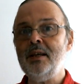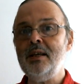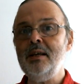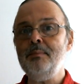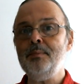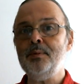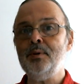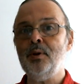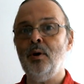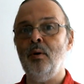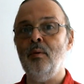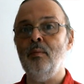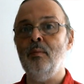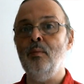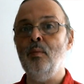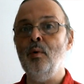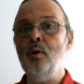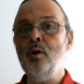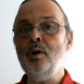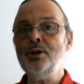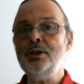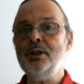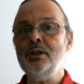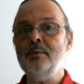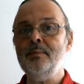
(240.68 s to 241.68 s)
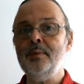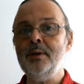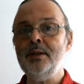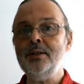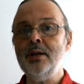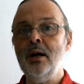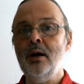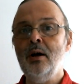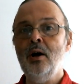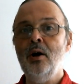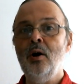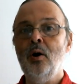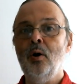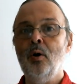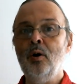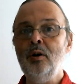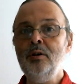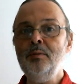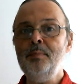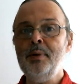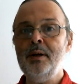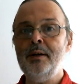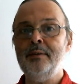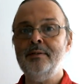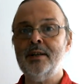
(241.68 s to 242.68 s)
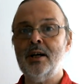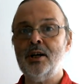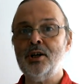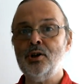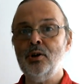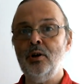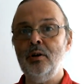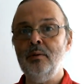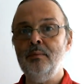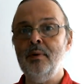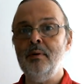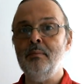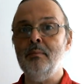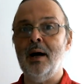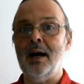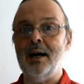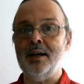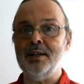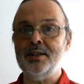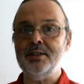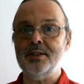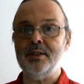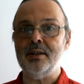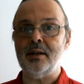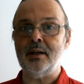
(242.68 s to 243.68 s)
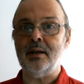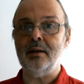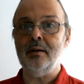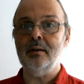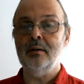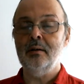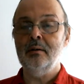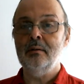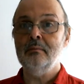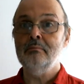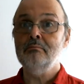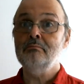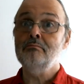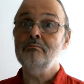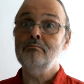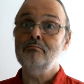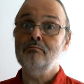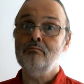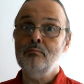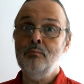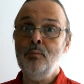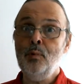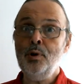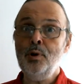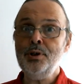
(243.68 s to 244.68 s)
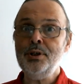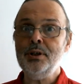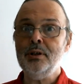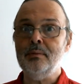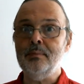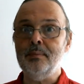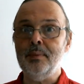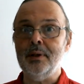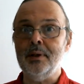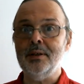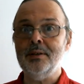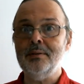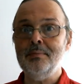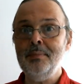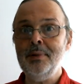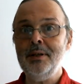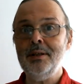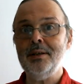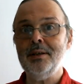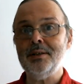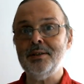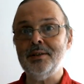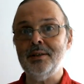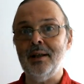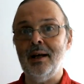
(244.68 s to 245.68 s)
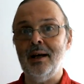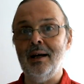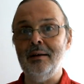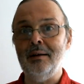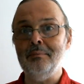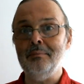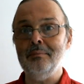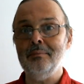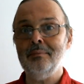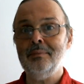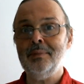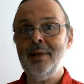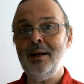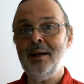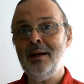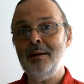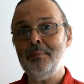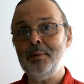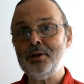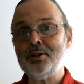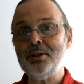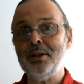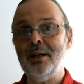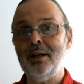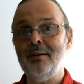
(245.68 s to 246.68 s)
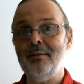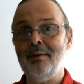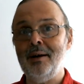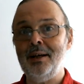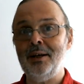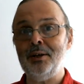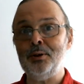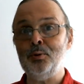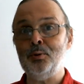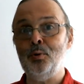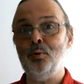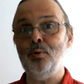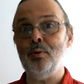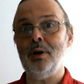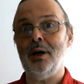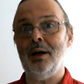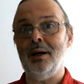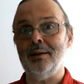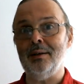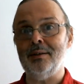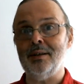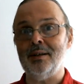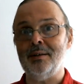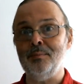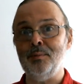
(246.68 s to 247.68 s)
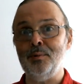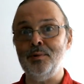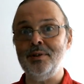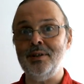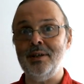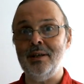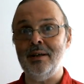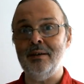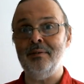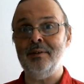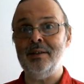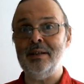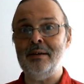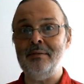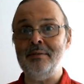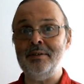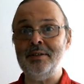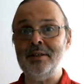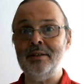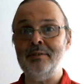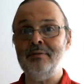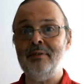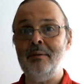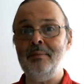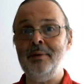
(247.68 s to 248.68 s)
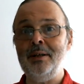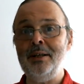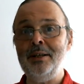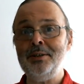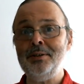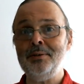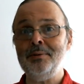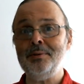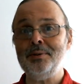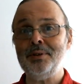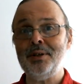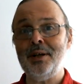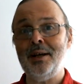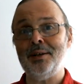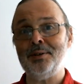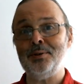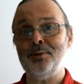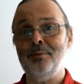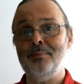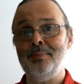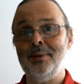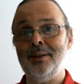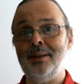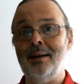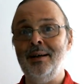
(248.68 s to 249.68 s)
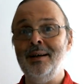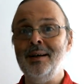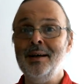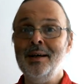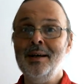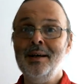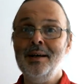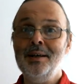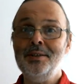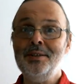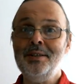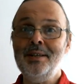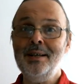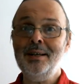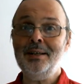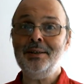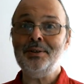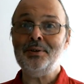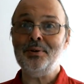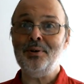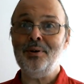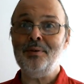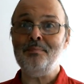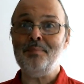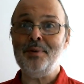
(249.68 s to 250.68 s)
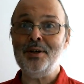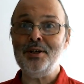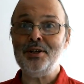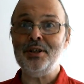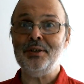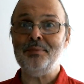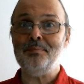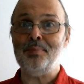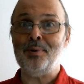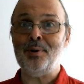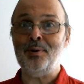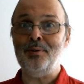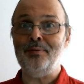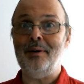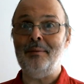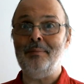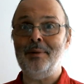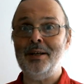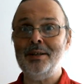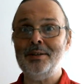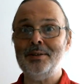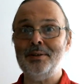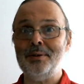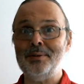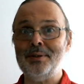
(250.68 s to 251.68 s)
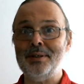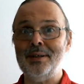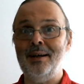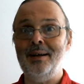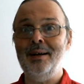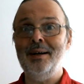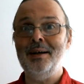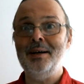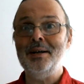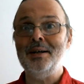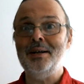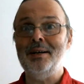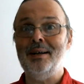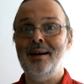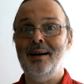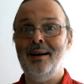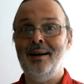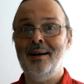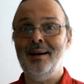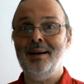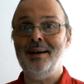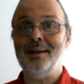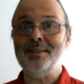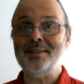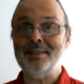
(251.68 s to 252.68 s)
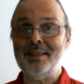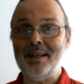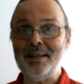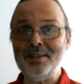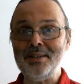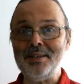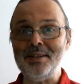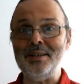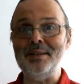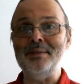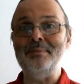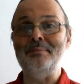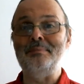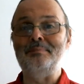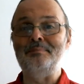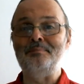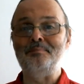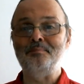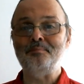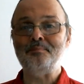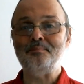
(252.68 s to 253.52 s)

погиб, то, может быть, он превзошел бы мастера. Может быть, мы не знаем. Так обычно говорят кураторы музеев, где висит Фабрициус, и особенно те, кто пишет про Фабрициуса э, статьи.